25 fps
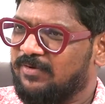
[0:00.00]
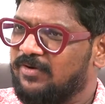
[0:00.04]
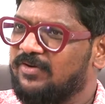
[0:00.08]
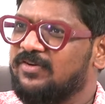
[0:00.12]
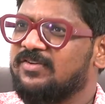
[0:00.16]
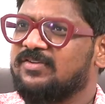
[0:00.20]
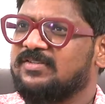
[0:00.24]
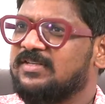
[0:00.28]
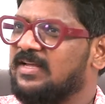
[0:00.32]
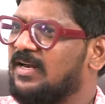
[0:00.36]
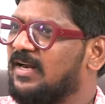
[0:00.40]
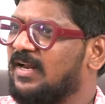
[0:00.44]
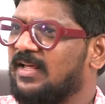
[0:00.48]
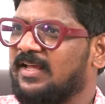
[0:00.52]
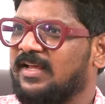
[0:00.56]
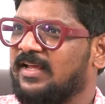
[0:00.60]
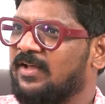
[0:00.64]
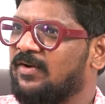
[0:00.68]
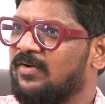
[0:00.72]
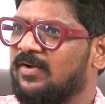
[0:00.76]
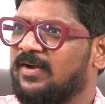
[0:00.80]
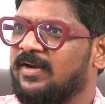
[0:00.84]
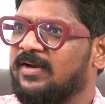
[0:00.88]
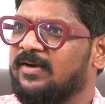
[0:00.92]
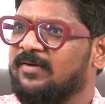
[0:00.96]
ప్రొడ్యూసర్ల
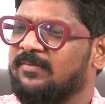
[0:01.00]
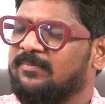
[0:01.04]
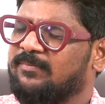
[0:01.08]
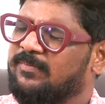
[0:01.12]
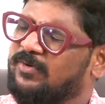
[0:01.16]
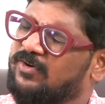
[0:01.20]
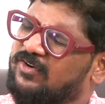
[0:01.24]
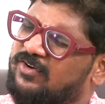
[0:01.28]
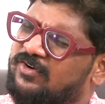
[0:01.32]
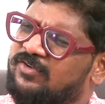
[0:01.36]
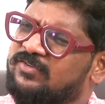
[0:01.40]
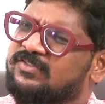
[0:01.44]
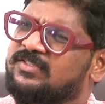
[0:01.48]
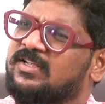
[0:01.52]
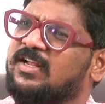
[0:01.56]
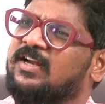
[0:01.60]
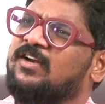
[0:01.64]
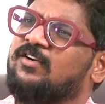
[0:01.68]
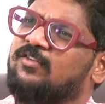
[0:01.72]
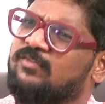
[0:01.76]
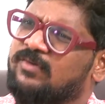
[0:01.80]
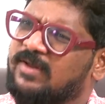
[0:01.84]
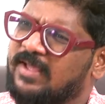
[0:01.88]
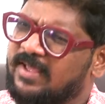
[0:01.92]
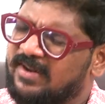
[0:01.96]
హీరోయిన్
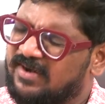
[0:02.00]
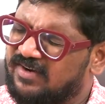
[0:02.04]
ప్రొడ్యూసర్లు